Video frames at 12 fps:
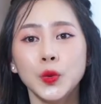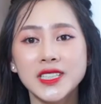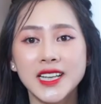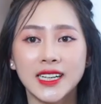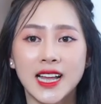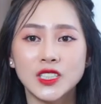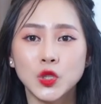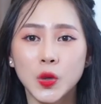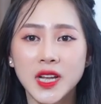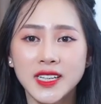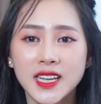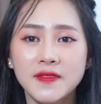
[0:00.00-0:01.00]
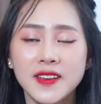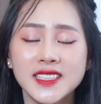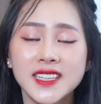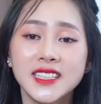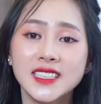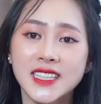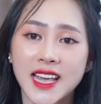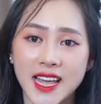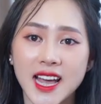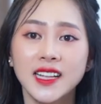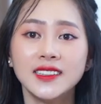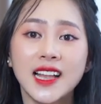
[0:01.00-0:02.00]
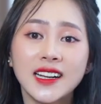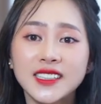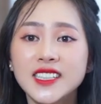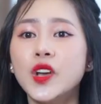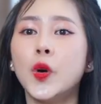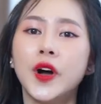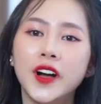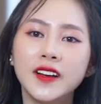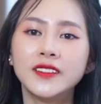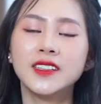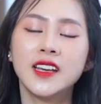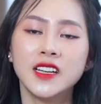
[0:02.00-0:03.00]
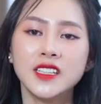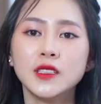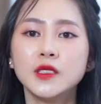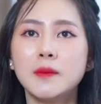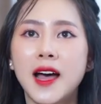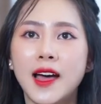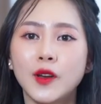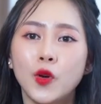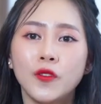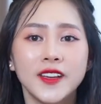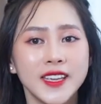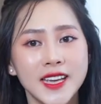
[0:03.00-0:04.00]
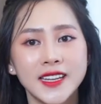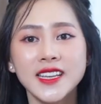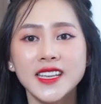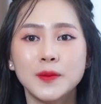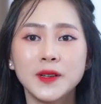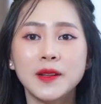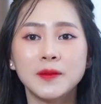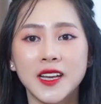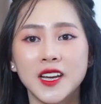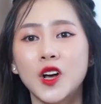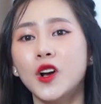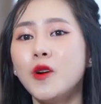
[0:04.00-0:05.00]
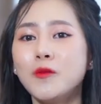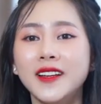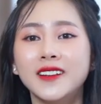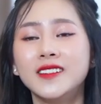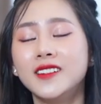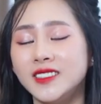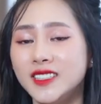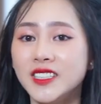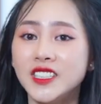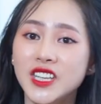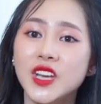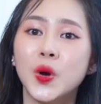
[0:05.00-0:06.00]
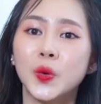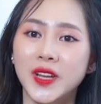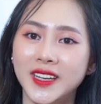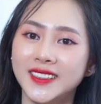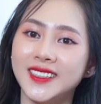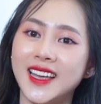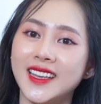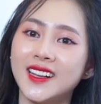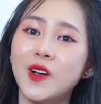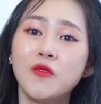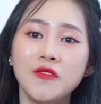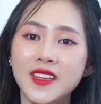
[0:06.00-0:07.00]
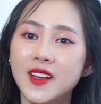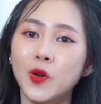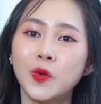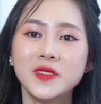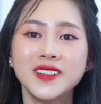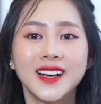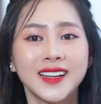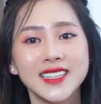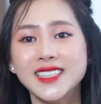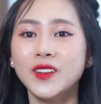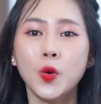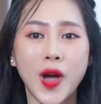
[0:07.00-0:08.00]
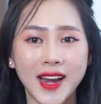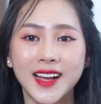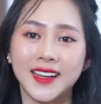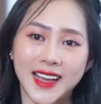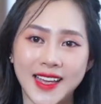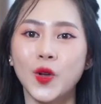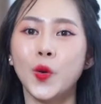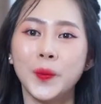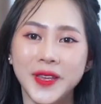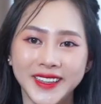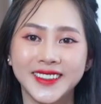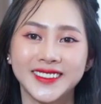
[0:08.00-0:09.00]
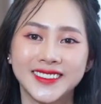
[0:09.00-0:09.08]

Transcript: Tuy rằng là số lần đi vệ sinh sẽ tăng nhiều hơn, nhưng mà đối với Yến thì Yến cảm thấy nó không ảnh hưởng gì nhiều đến cái công việc cũng như là cái sinh hoạt hàng ngày của mình.